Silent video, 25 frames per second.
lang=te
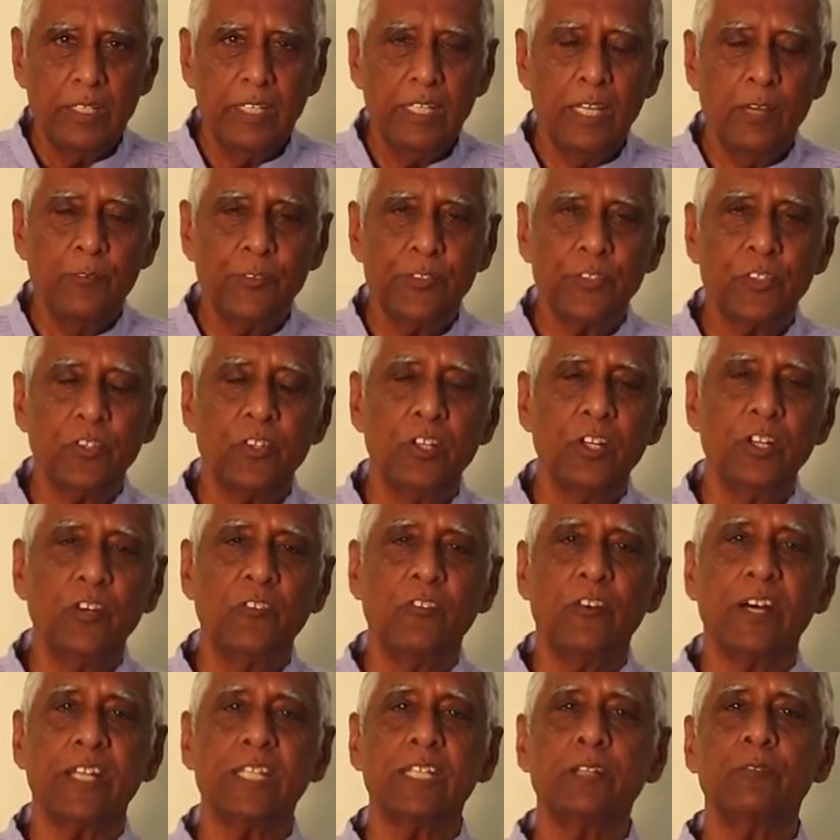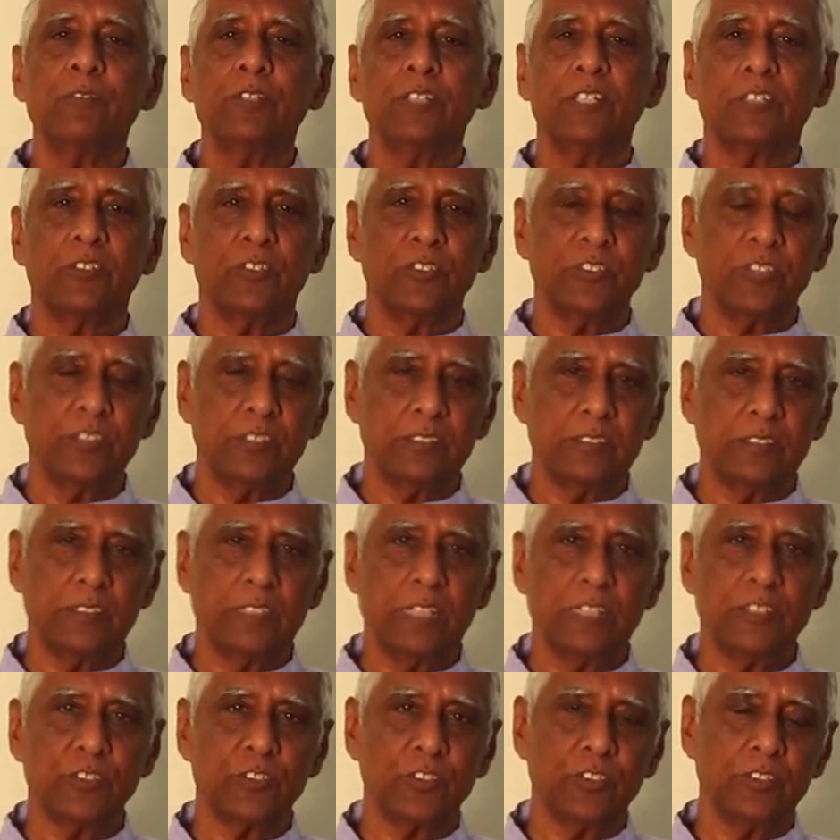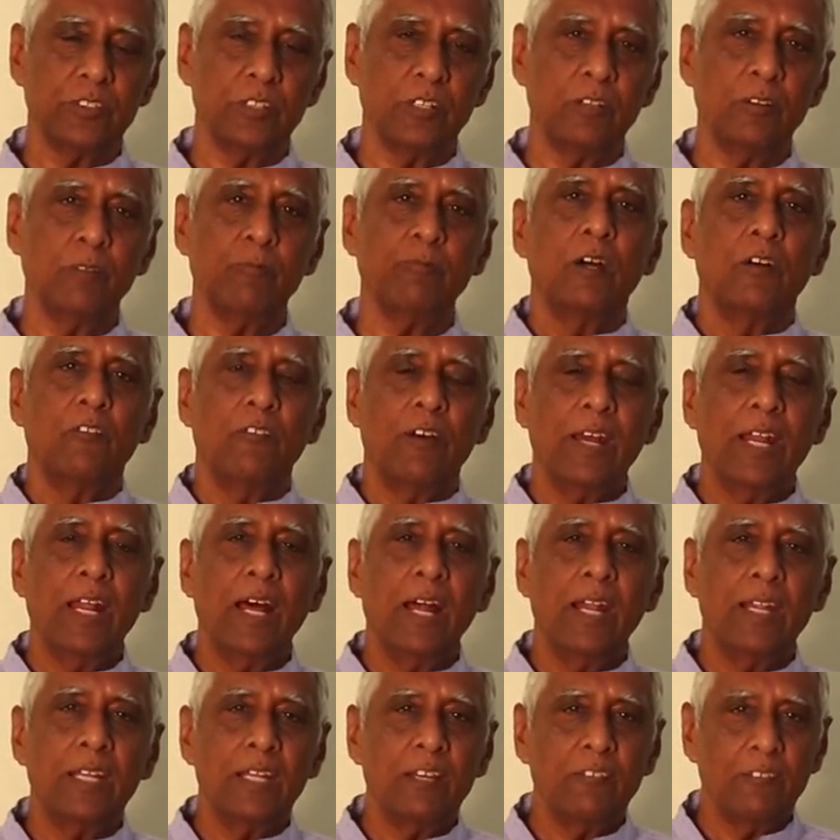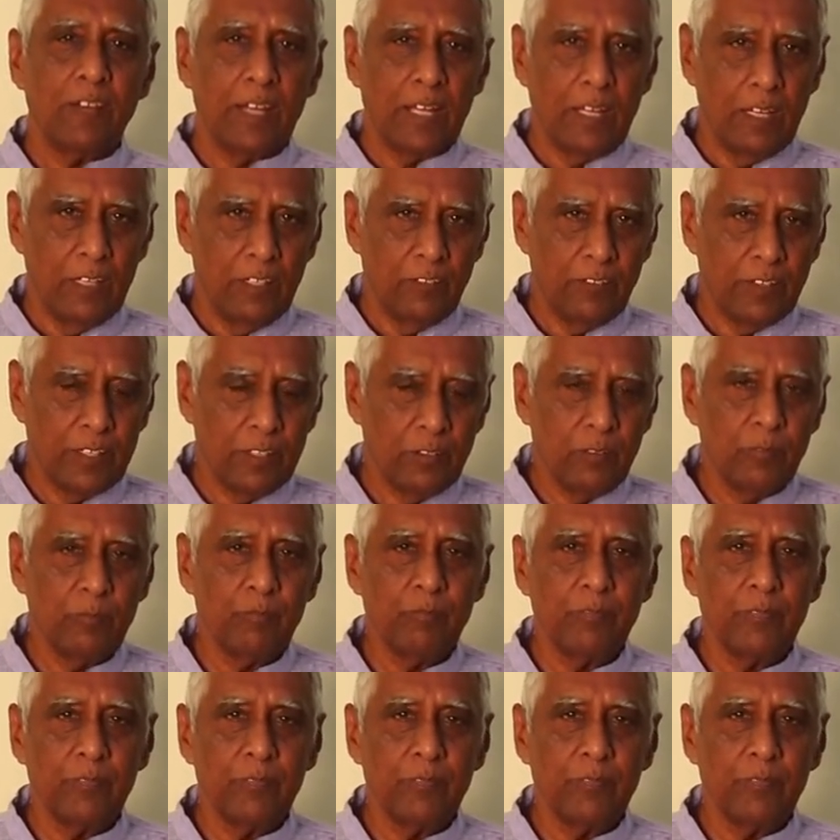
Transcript: ఈ ఎపిసోడ్లో వరద ముద్ర కోసం తెలుసుకుందాం వర అంటే వరాలు ఇవ్వడం